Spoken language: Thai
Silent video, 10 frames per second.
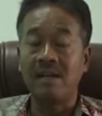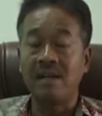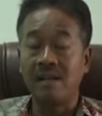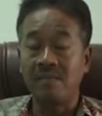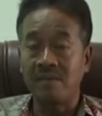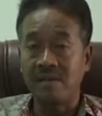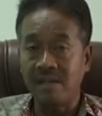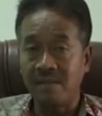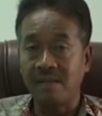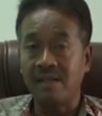ในพื้น
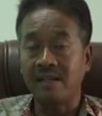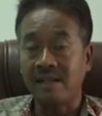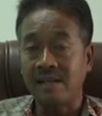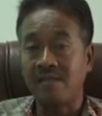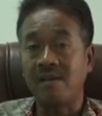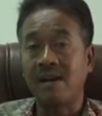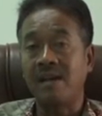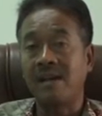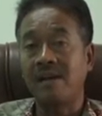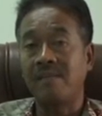ที่ประเทศไทยดีกว่า
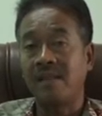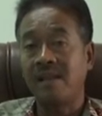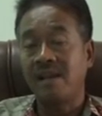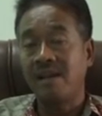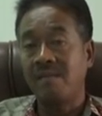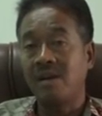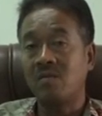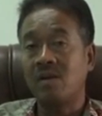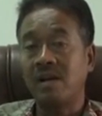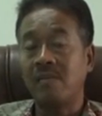นะครับ มา
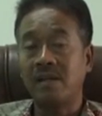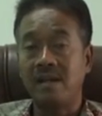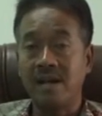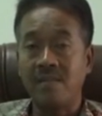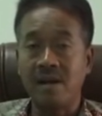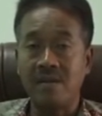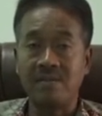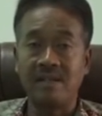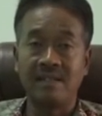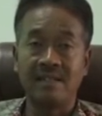ช่วยกันพัฒนาบ้าน
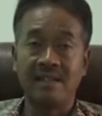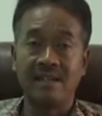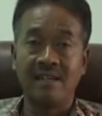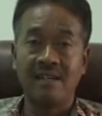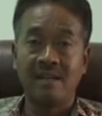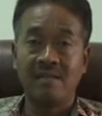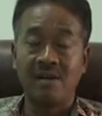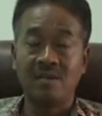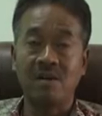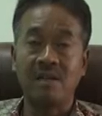เมือง มา
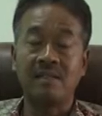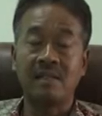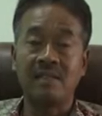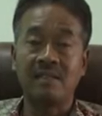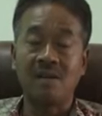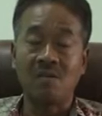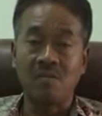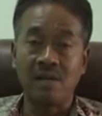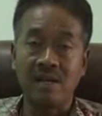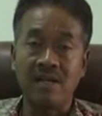ช่วยกันสร้างสังคม
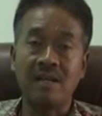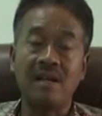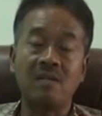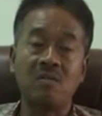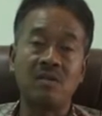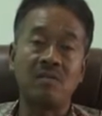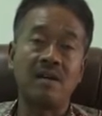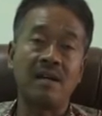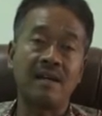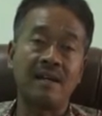นี้ให้น่าอยู่ดีก
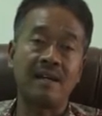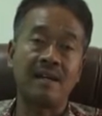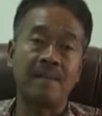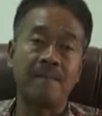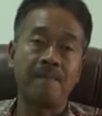ว่านะครับ